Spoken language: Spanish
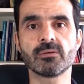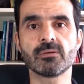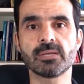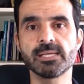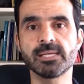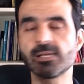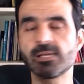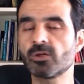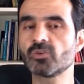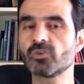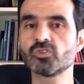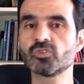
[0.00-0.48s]
y
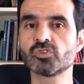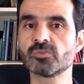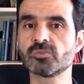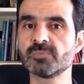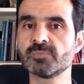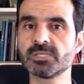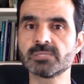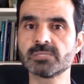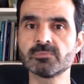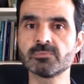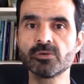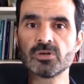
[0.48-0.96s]
el
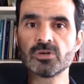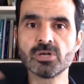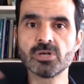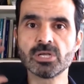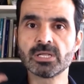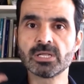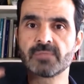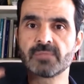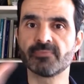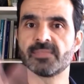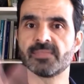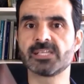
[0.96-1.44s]
consumismo
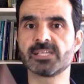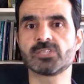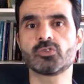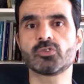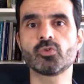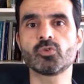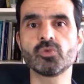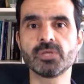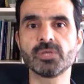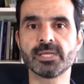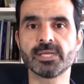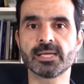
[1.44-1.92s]

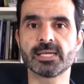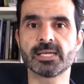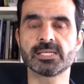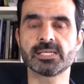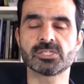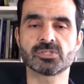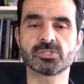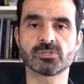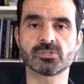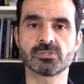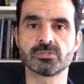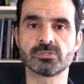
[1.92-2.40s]
destruyen
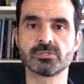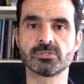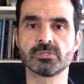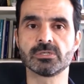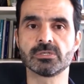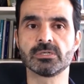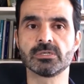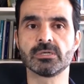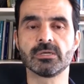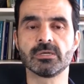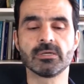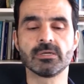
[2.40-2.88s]
eso.
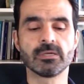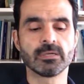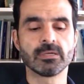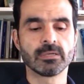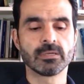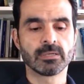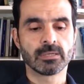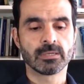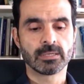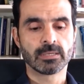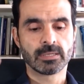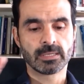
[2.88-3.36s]

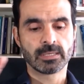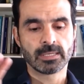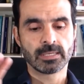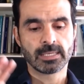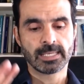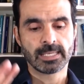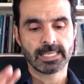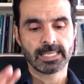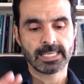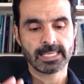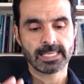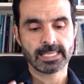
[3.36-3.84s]

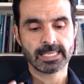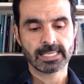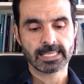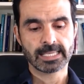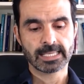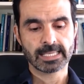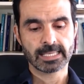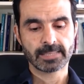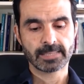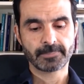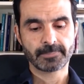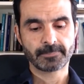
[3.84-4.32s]

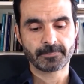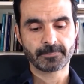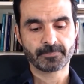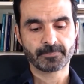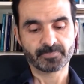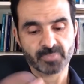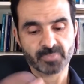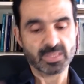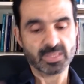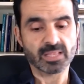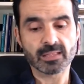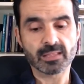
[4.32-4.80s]
Em,
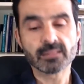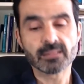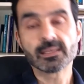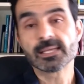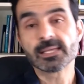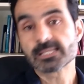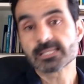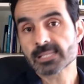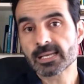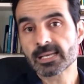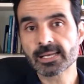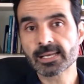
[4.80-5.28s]
tendréis
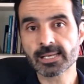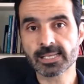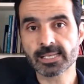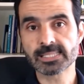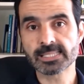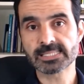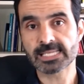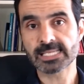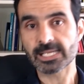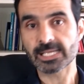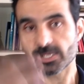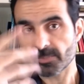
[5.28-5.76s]
que leer el
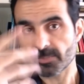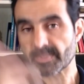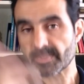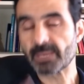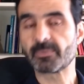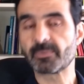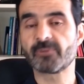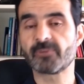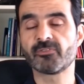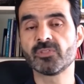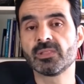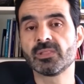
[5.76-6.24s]
ensayo para
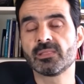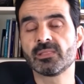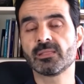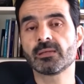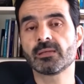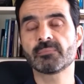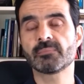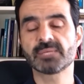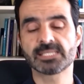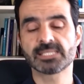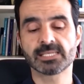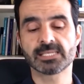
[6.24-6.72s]
profundizar
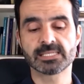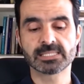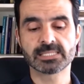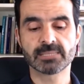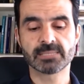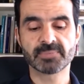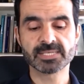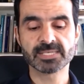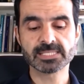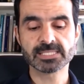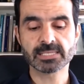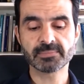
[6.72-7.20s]
más en este
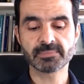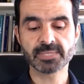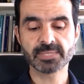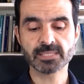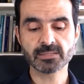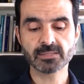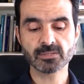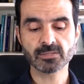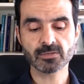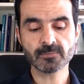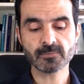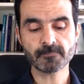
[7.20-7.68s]

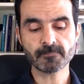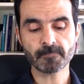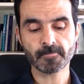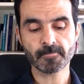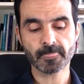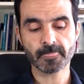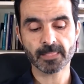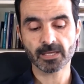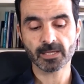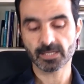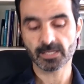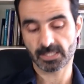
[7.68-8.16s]
pensamiento.
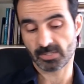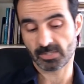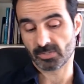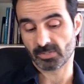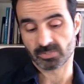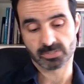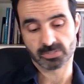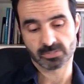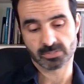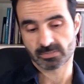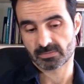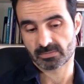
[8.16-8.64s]
Eh,
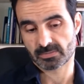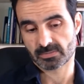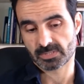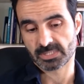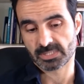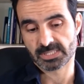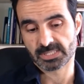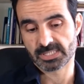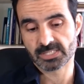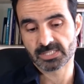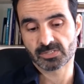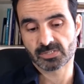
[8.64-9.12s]
os
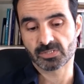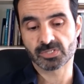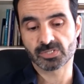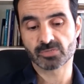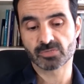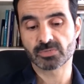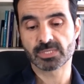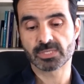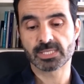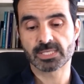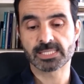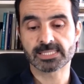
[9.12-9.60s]
insisto, es
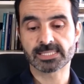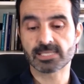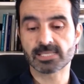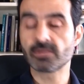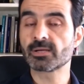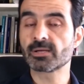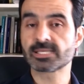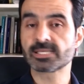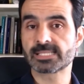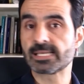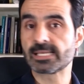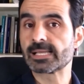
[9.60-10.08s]
un ensayo
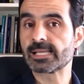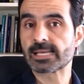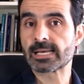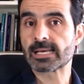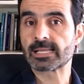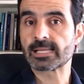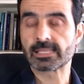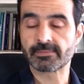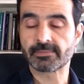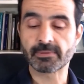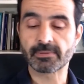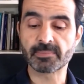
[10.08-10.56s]
que se lee
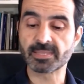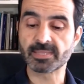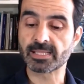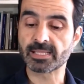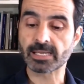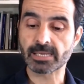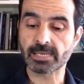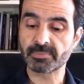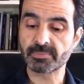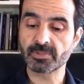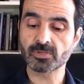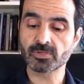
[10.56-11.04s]
relativamente
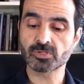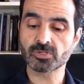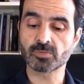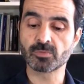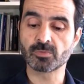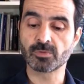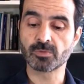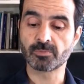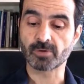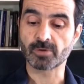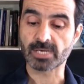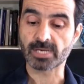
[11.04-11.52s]
rápido, son muy
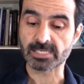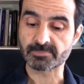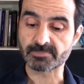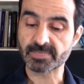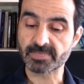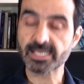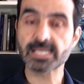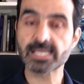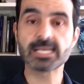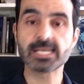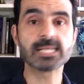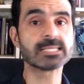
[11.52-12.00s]
pocas
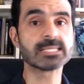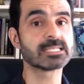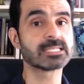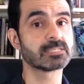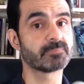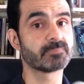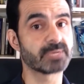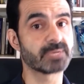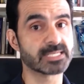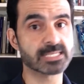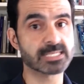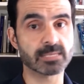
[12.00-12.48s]
páginas, se
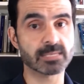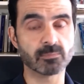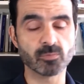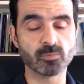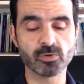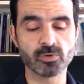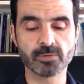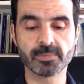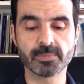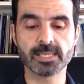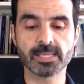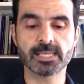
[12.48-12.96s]
expresa muy
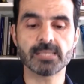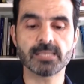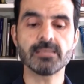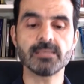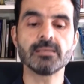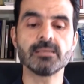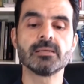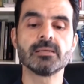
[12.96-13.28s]
bien,